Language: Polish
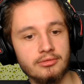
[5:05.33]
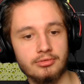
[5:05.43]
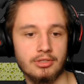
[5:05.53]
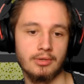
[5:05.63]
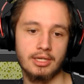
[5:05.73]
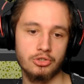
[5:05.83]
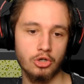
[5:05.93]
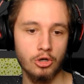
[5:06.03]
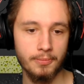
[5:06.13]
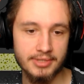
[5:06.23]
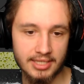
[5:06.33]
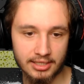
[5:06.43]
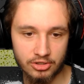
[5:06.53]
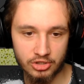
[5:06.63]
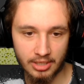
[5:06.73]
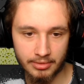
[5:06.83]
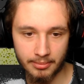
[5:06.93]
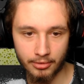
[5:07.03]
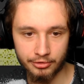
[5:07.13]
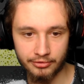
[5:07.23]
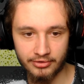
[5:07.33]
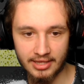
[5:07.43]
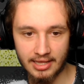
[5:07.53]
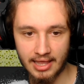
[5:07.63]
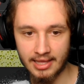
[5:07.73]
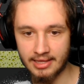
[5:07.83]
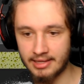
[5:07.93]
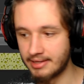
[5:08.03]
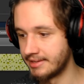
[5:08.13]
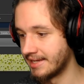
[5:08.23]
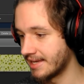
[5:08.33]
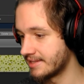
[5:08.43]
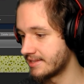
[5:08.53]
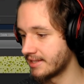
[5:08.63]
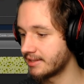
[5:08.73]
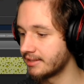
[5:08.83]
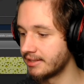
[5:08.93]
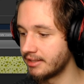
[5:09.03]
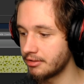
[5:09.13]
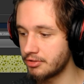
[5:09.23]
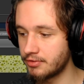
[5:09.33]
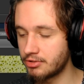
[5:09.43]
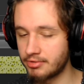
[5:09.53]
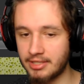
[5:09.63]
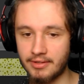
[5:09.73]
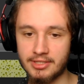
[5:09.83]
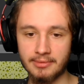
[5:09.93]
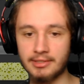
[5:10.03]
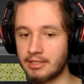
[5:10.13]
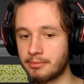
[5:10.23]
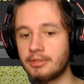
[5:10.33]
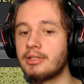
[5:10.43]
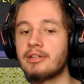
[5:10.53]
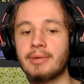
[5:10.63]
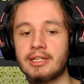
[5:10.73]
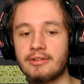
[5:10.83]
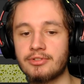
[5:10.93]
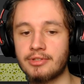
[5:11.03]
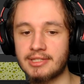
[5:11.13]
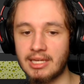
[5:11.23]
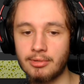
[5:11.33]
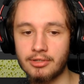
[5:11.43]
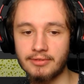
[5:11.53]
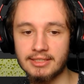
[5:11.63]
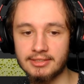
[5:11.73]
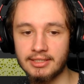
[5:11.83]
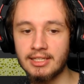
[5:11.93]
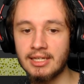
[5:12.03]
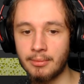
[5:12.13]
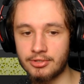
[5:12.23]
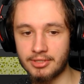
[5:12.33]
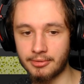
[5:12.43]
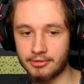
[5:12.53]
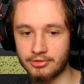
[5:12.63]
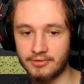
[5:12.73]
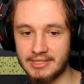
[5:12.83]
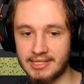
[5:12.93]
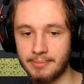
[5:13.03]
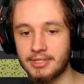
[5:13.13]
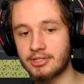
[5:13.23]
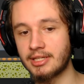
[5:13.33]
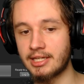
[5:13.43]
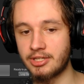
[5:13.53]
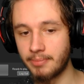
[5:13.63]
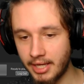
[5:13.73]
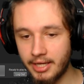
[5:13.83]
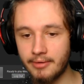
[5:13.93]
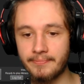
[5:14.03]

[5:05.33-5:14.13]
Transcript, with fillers: Tu są jakieś opcje, jakiś ciemny mod, le, język e, i oczywiście ustawiać sobie nick. Mój nick w Minecrafcie to jest gaborowaty, możecie sobie go oczywiście zapisać, klikacie play.